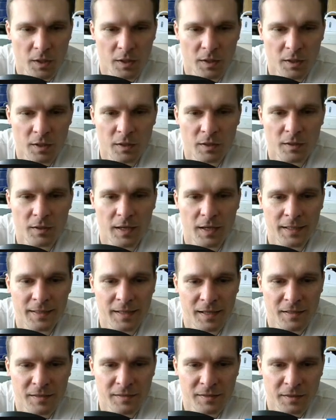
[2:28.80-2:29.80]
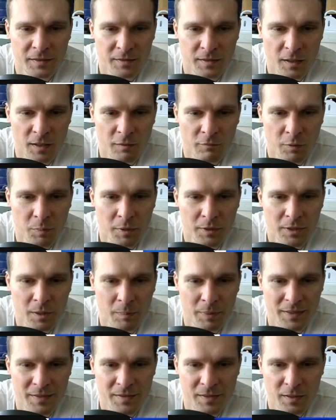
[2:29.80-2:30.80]
И анализ риска. Выплата
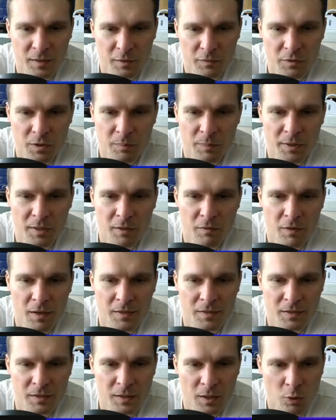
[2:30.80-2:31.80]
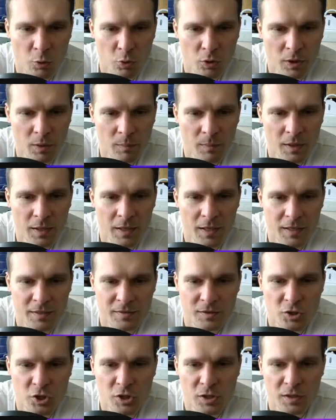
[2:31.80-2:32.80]
процентов не покрывается доходом,
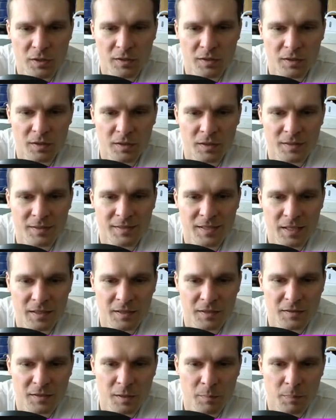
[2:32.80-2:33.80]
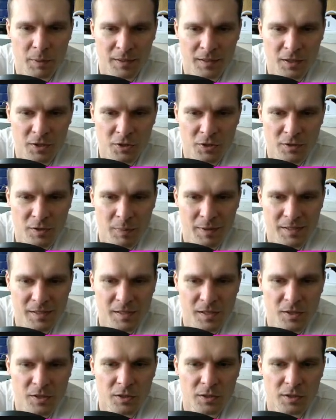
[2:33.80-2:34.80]
значительные инсайдерские продажи за
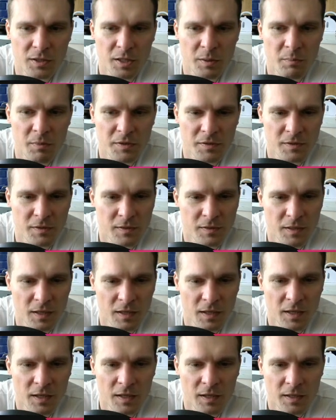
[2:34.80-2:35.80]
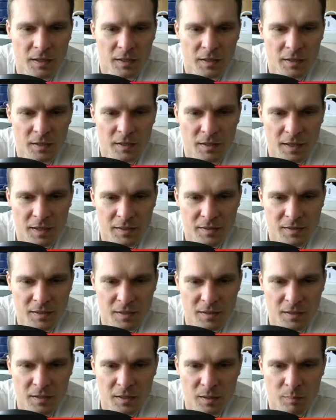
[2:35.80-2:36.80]
последние три месяца и
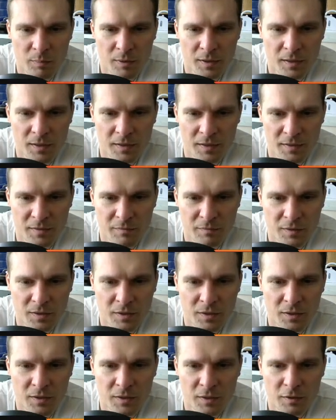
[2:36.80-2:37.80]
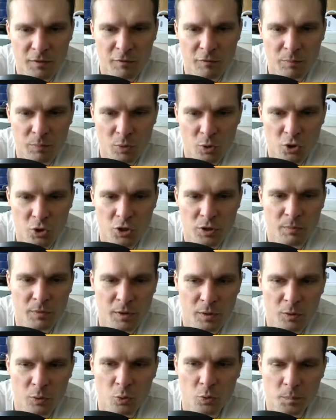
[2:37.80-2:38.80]
акционеры были разводнены в прошлом
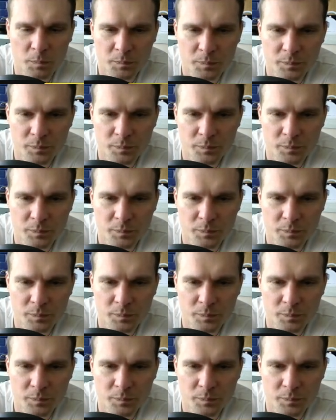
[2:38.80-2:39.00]
году.